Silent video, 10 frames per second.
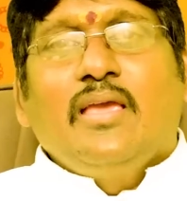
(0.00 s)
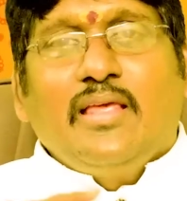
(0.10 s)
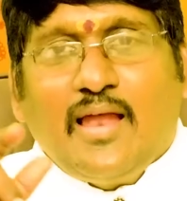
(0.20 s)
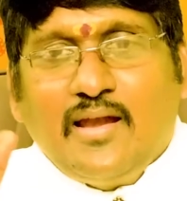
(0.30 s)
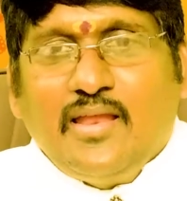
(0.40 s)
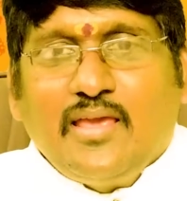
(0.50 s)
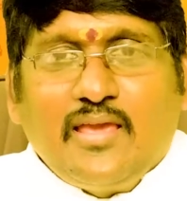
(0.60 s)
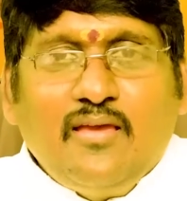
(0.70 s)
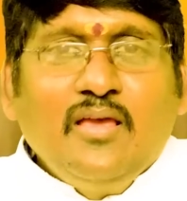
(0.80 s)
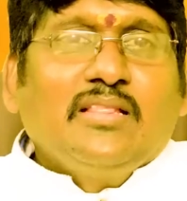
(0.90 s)
ఇలాంటి
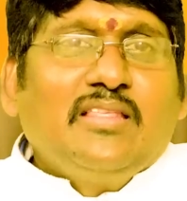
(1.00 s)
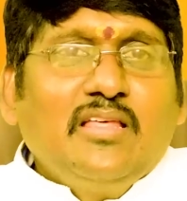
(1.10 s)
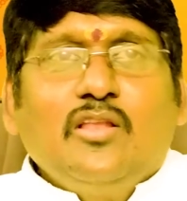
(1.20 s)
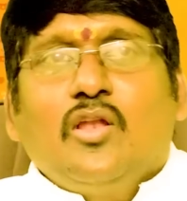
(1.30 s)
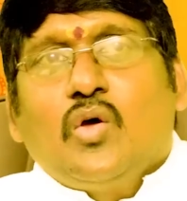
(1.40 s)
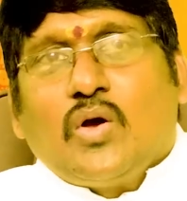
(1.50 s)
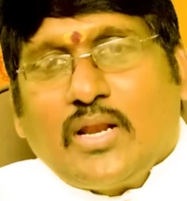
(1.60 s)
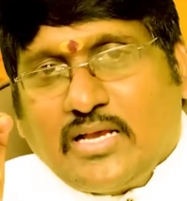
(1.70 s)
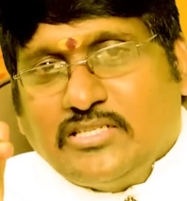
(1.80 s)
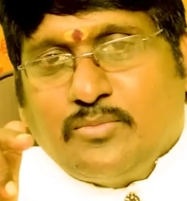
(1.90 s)
తేదీలలో
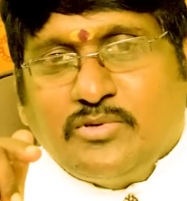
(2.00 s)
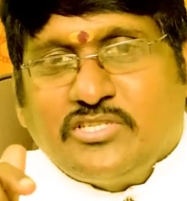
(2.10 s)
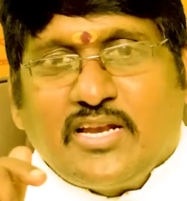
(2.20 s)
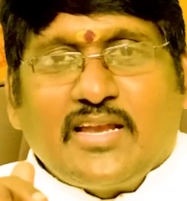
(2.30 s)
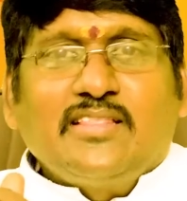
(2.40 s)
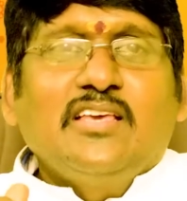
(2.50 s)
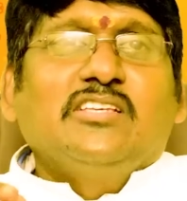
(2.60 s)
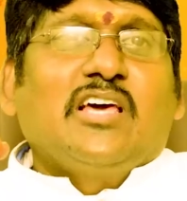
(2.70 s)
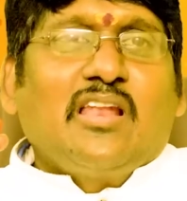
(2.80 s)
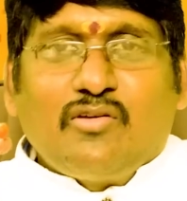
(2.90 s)
కనుక జన్మించినట్టయితే
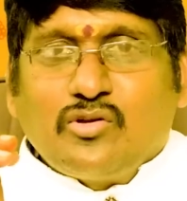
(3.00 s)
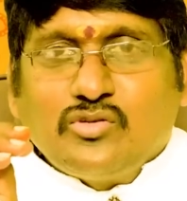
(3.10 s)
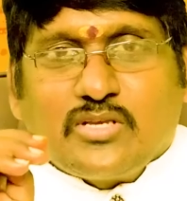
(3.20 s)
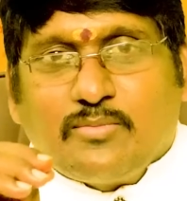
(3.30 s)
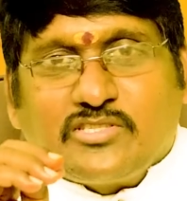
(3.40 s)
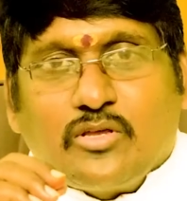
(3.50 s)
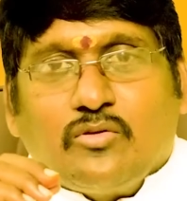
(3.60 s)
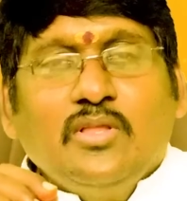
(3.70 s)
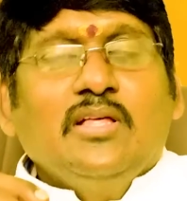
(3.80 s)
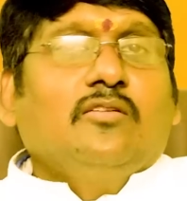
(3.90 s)
చాలా వరకు
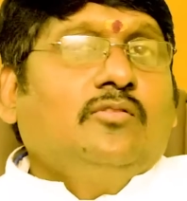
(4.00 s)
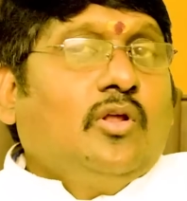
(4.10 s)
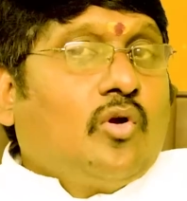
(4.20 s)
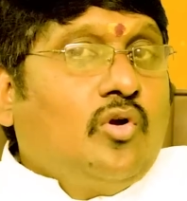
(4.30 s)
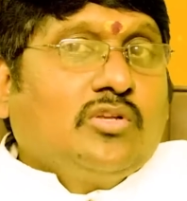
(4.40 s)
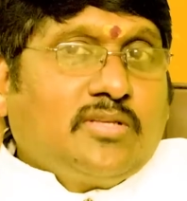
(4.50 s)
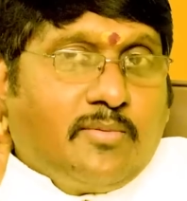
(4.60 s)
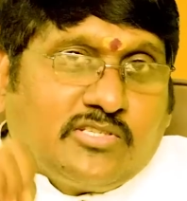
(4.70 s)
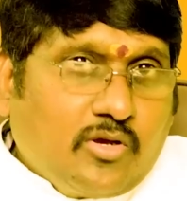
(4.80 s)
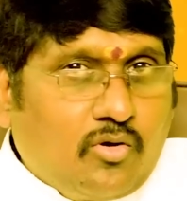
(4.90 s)
సమస్యలు తర్వాత రెండో
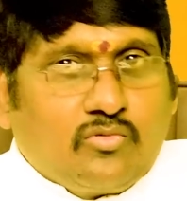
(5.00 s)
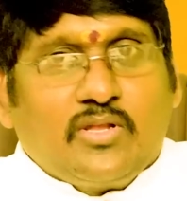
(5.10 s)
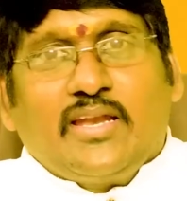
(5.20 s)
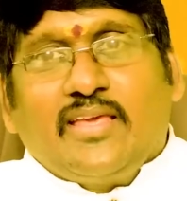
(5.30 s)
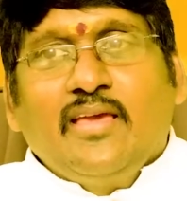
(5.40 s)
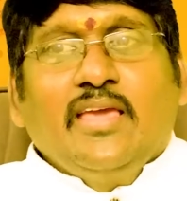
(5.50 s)
సమస్య కూడా ఉందండి